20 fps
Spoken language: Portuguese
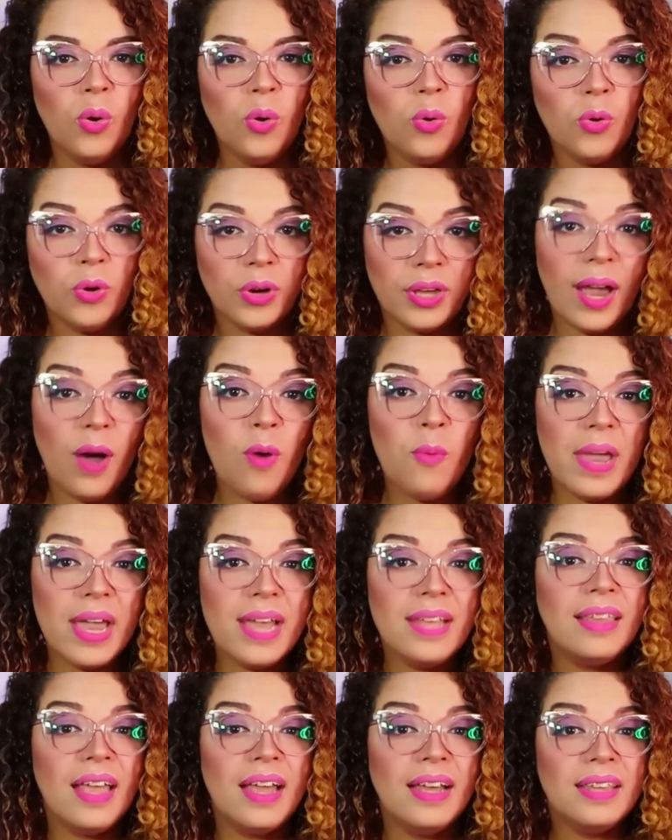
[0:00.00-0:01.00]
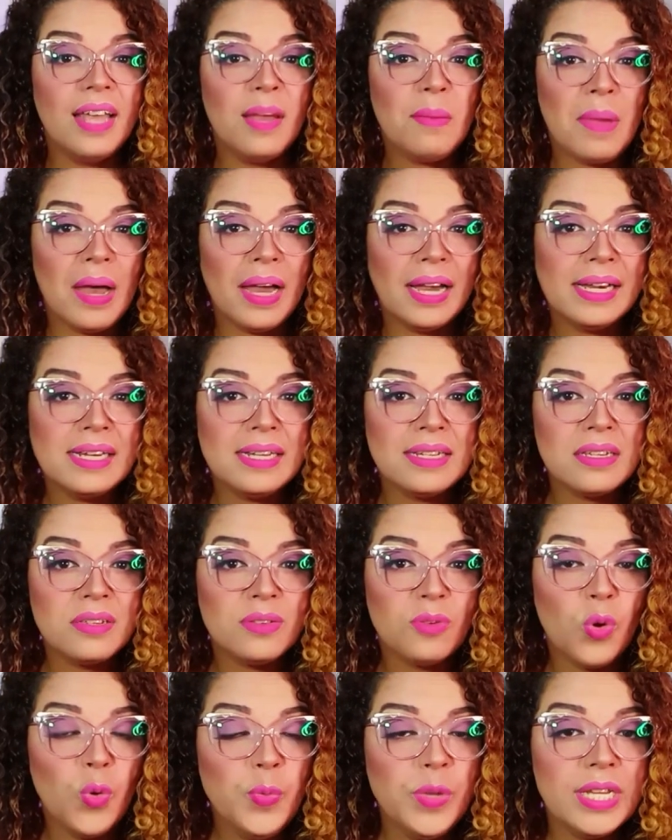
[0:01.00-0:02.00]
o que aumenta ainda
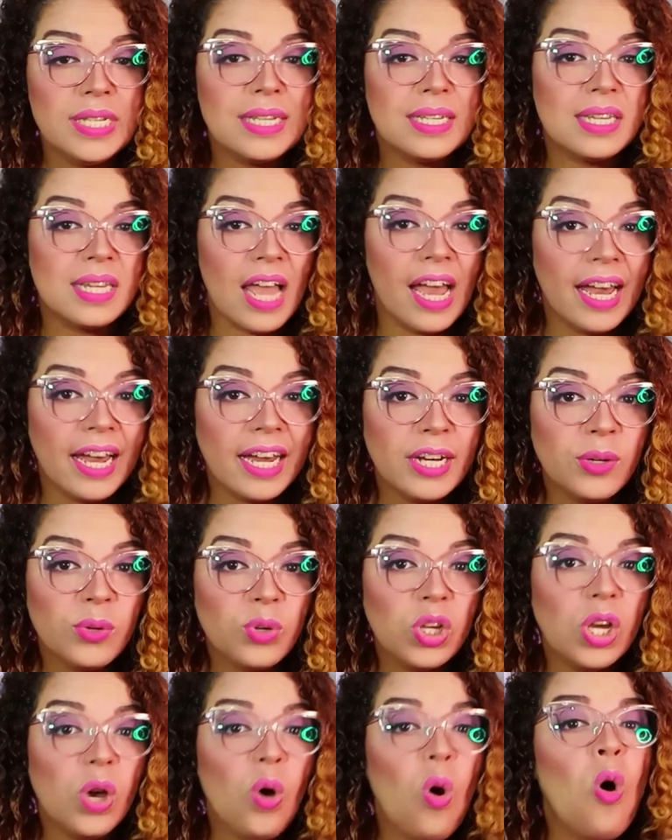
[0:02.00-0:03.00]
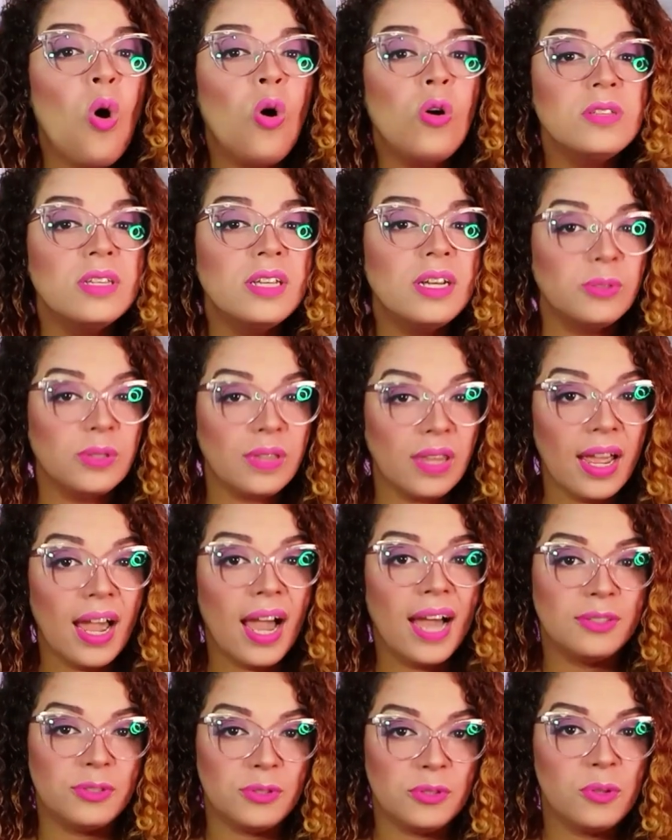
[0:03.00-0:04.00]
mais o mistério que ronda o
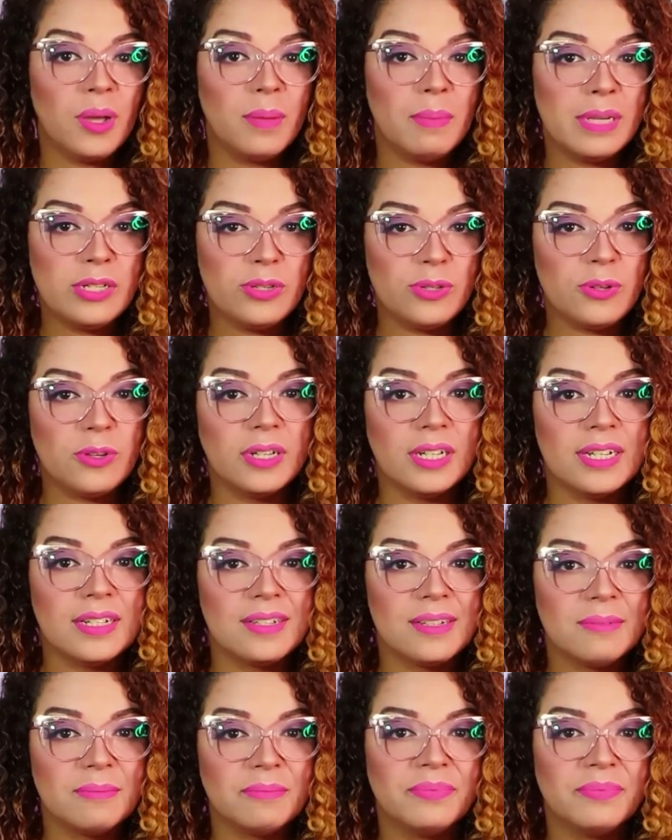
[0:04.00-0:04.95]
Teatro do Amazonas.